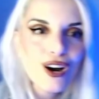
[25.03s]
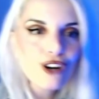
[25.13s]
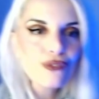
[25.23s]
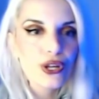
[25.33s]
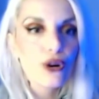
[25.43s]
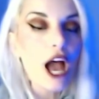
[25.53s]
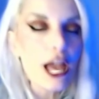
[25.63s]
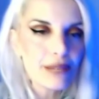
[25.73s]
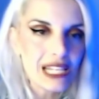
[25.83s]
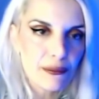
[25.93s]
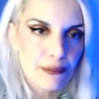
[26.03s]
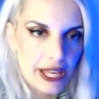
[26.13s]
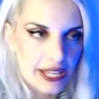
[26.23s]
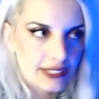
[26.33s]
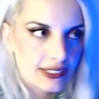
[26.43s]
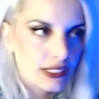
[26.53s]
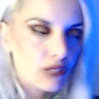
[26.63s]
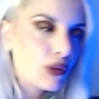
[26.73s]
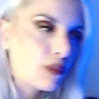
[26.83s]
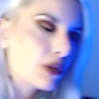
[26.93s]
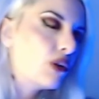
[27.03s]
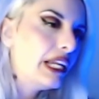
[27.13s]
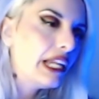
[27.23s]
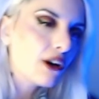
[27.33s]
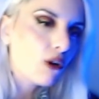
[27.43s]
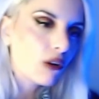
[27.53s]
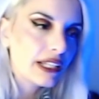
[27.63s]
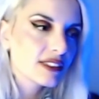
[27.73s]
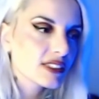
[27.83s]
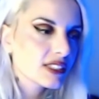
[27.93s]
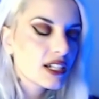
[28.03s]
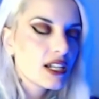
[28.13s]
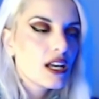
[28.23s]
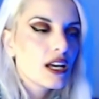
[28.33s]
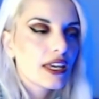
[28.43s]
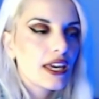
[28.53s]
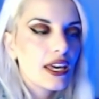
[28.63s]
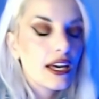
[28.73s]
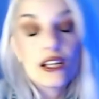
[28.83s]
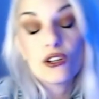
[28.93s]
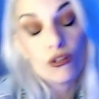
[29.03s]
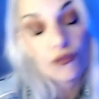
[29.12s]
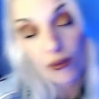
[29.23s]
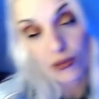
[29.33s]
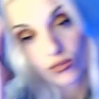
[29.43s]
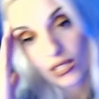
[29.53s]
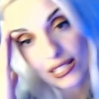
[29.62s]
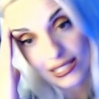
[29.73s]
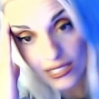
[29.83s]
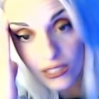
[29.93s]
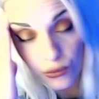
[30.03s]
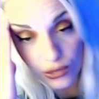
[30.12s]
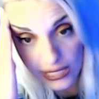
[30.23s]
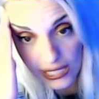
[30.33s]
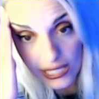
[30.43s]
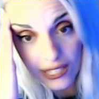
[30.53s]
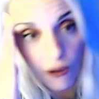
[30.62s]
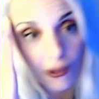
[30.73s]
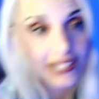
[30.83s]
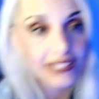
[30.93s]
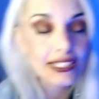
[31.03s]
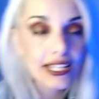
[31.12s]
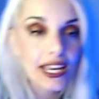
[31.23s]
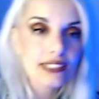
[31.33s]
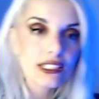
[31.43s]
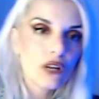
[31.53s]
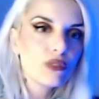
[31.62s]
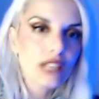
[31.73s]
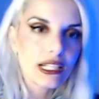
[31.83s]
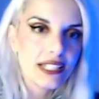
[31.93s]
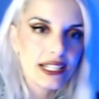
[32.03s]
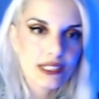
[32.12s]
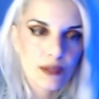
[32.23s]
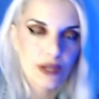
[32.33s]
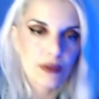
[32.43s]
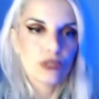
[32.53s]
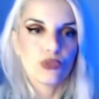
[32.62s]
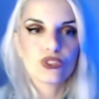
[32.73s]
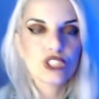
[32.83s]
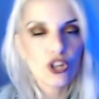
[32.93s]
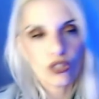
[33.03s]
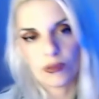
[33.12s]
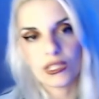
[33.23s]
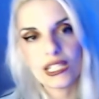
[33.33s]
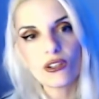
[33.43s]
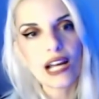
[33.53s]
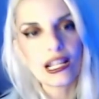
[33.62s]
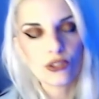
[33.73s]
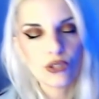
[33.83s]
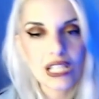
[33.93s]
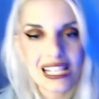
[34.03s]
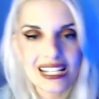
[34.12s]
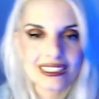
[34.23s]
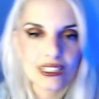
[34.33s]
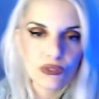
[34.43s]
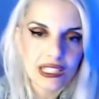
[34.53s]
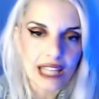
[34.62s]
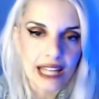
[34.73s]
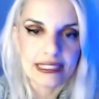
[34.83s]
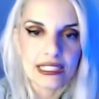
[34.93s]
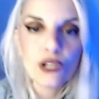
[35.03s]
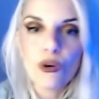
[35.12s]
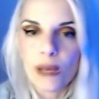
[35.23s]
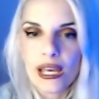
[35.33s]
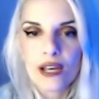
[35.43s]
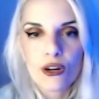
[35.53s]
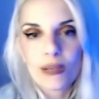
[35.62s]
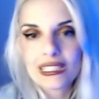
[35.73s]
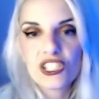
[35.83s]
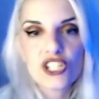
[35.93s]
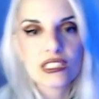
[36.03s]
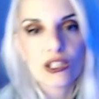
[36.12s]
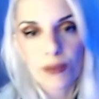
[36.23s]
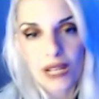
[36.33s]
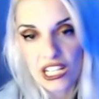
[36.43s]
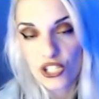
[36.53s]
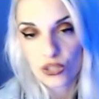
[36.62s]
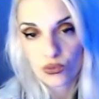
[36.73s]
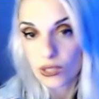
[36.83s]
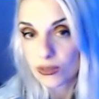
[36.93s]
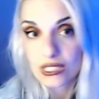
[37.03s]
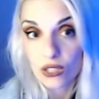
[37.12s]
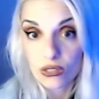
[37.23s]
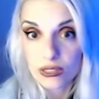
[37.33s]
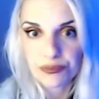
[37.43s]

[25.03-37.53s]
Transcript: ovvero Emily in Paris, il film con Lily Collins che, eh, no, il film, scusate, la serie tv di Lily Collins, che è stata accusata di essere praticamente uno stereotipo dietro l'altro degli statunitensi, di come romanticizzano Parigi e tutte queste cose.